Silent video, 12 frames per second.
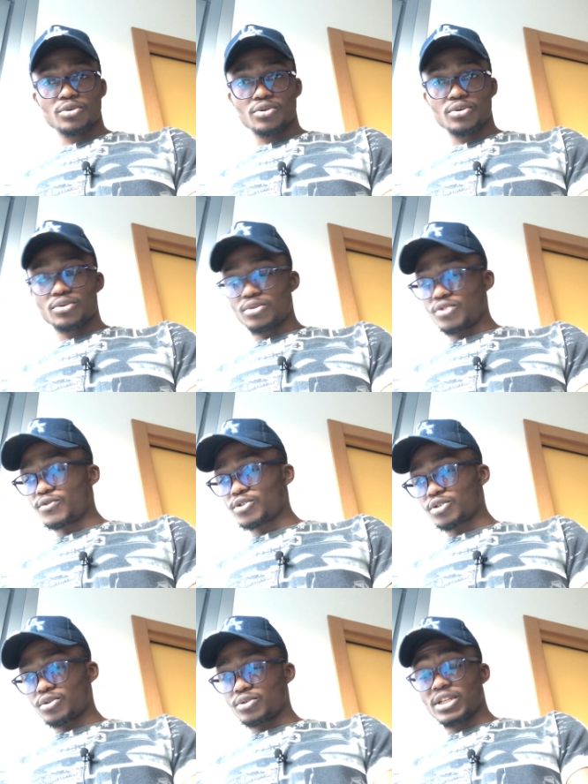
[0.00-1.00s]
de
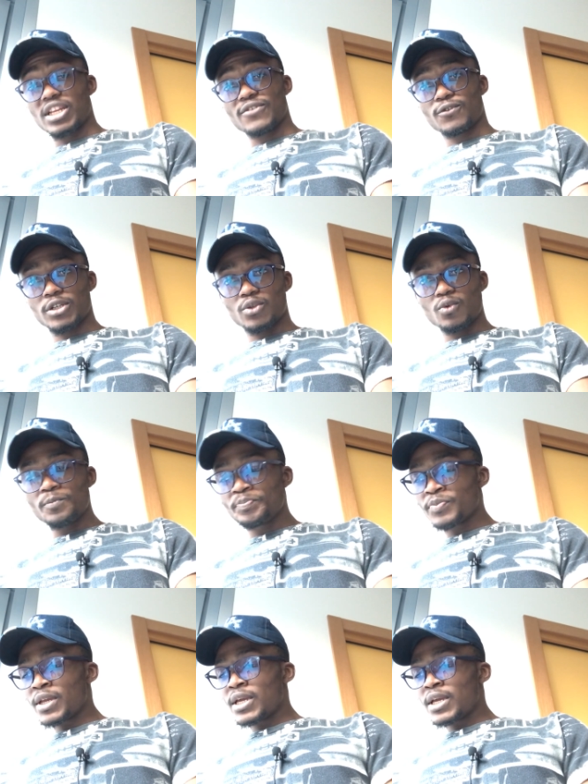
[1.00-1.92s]
votre téléphone et tout.